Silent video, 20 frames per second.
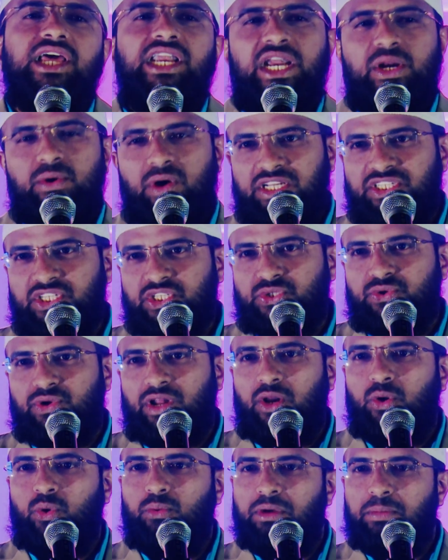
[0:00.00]
నేను
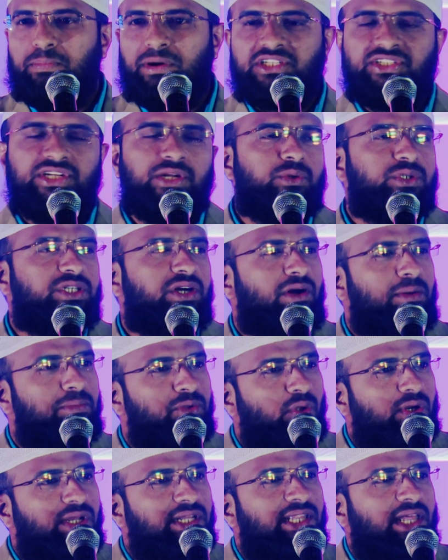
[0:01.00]
ఆశిస్తున్నాను మీ ప్రశ్నకు
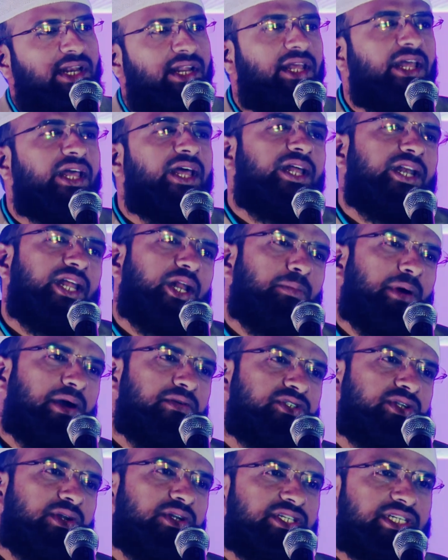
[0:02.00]
జవాబు దొరికిందని నేను
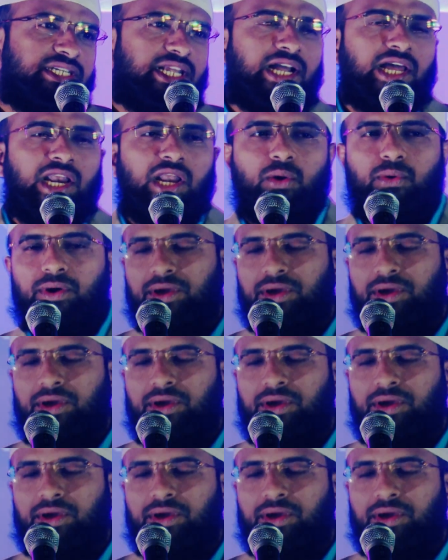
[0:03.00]
భావిస్తున్నాను జజాకల్లా